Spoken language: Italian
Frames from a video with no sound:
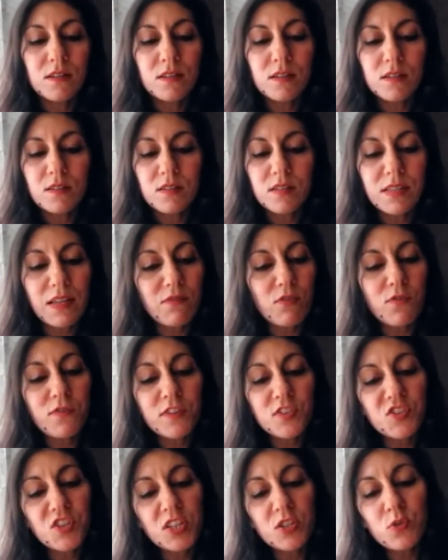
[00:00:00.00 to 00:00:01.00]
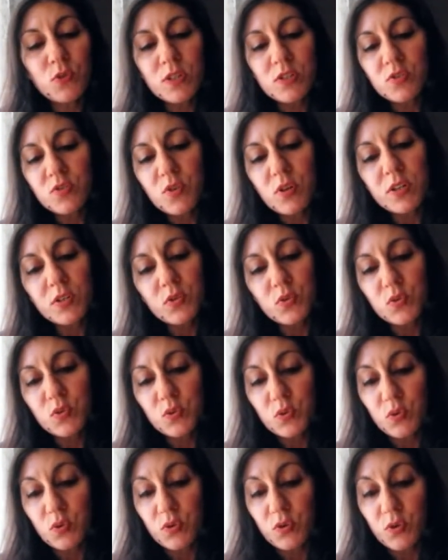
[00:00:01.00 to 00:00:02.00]
Stavo facendo il solito
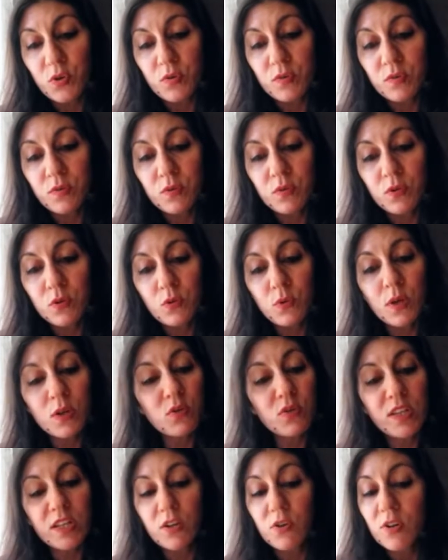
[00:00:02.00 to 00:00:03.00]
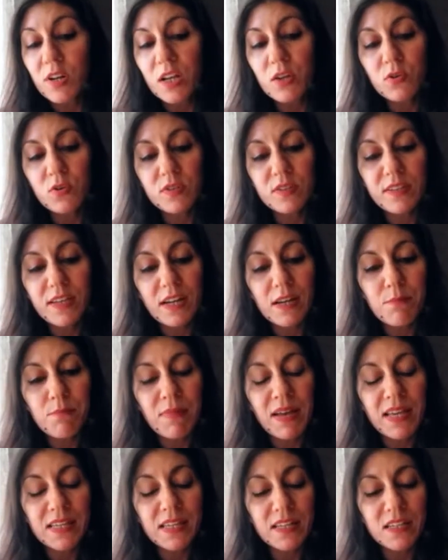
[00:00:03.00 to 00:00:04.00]
sogno, quello da non raccontare
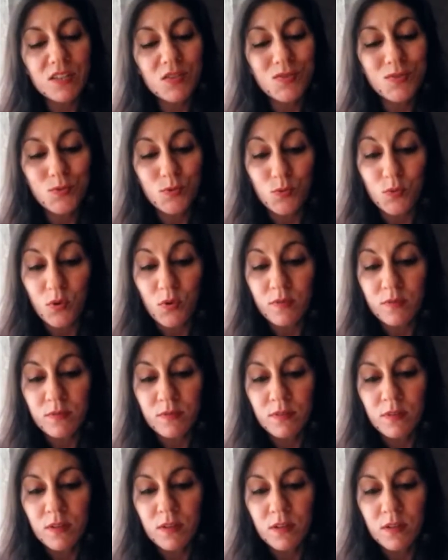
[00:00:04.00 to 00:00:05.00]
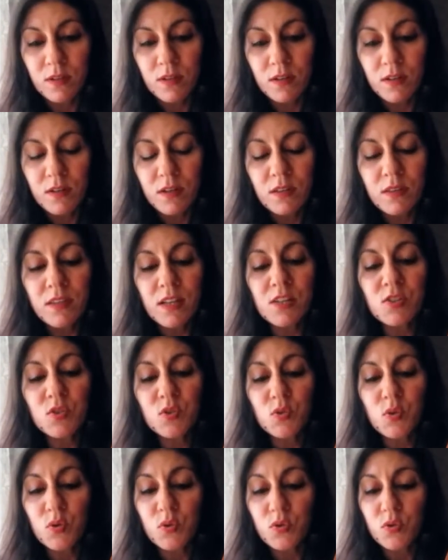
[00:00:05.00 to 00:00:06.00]
mai a nessuno. Nel
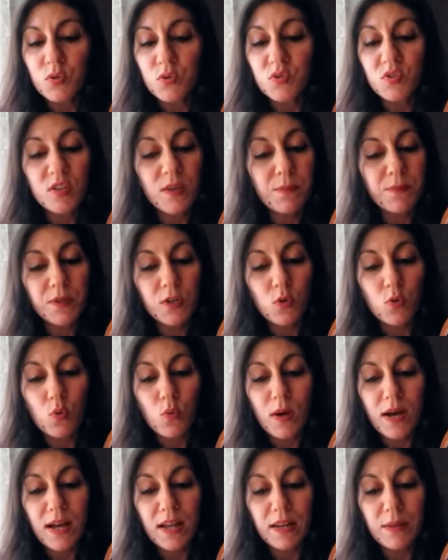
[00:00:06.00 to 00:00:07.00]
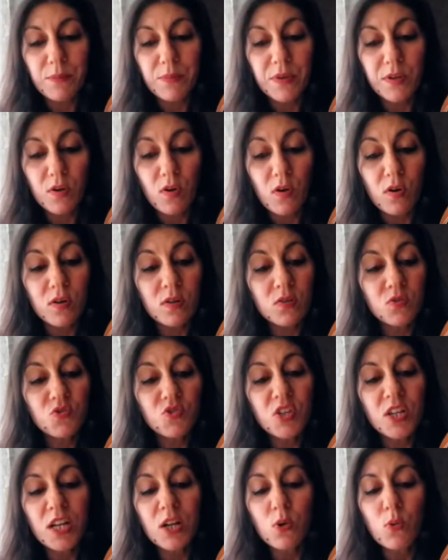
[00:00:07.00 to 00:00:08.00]
sogno, sempre uguale, però,
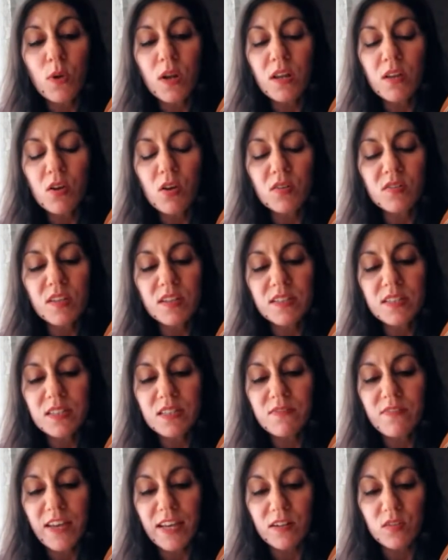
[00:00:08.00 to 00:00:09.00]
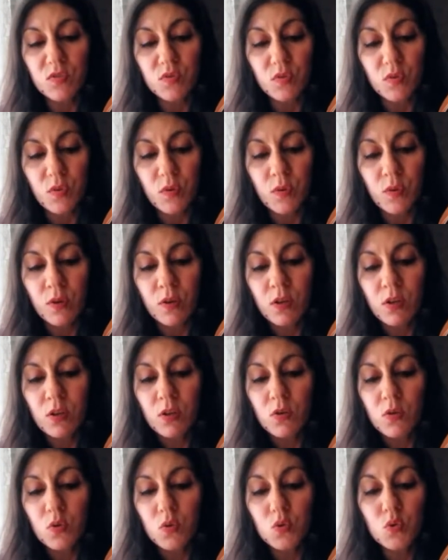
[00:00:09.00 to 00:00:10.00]
c'era qualcosa di diverso.
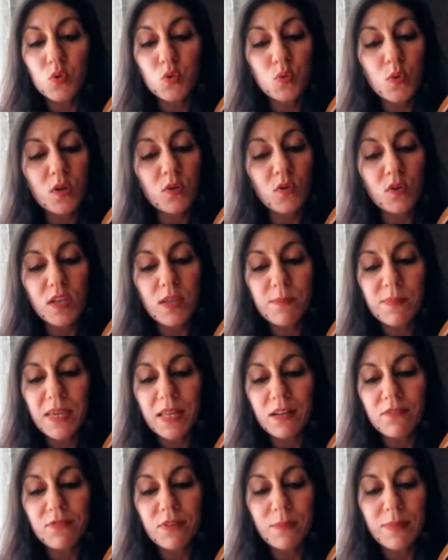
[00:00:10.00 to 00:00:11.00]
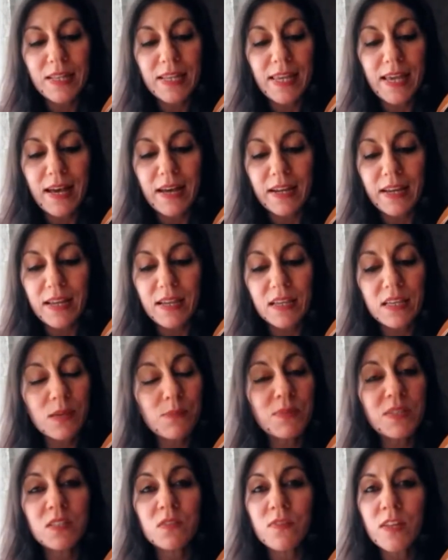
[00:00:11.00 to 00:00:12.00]
Un suono che mi era familiare, che
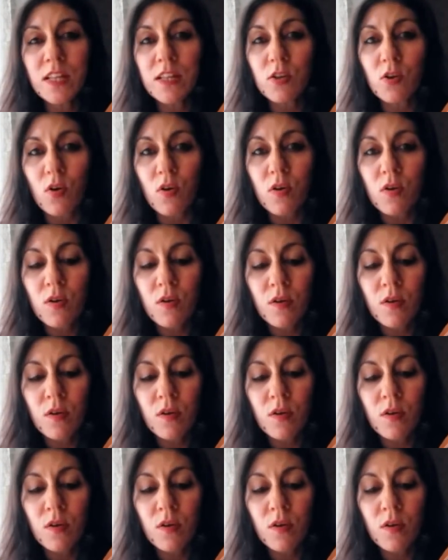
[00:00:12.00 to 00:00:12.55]
mi svegliò.